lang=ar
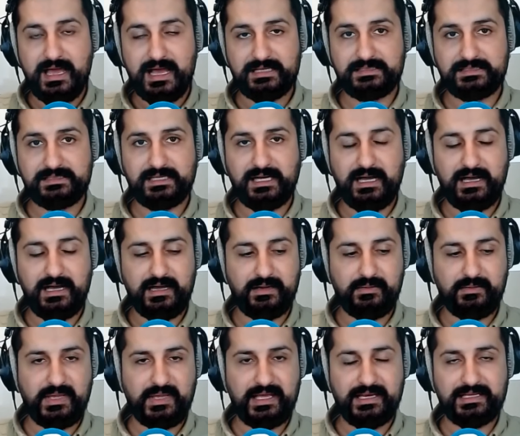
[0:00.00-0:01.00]
الأسعار
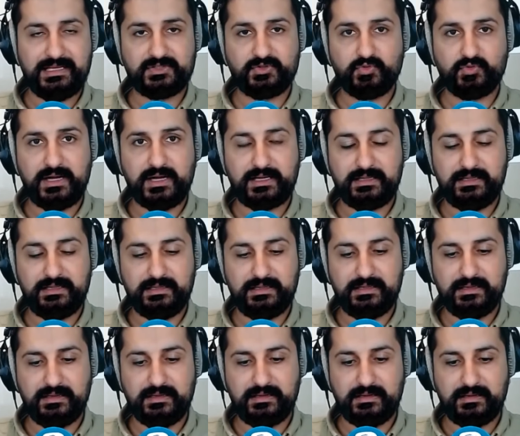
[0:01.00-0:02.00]
بالأسواق
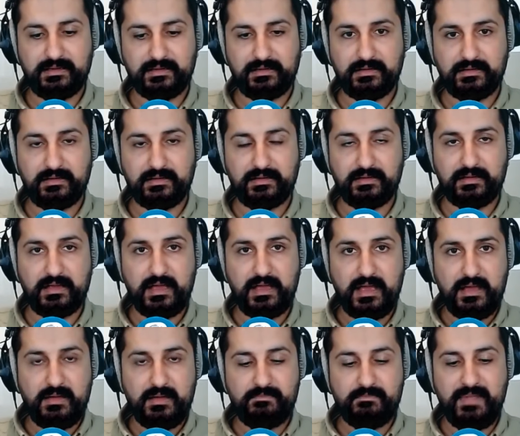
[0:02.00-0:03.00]

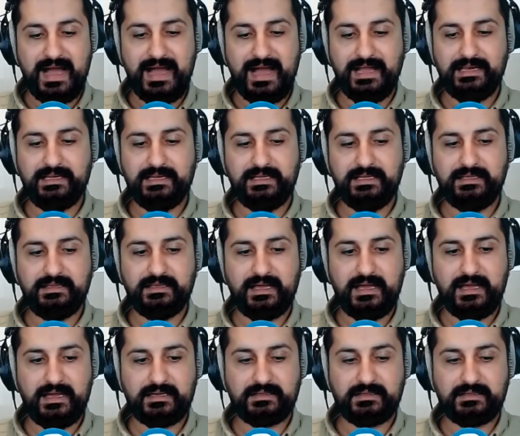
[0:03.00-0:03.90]
المحلية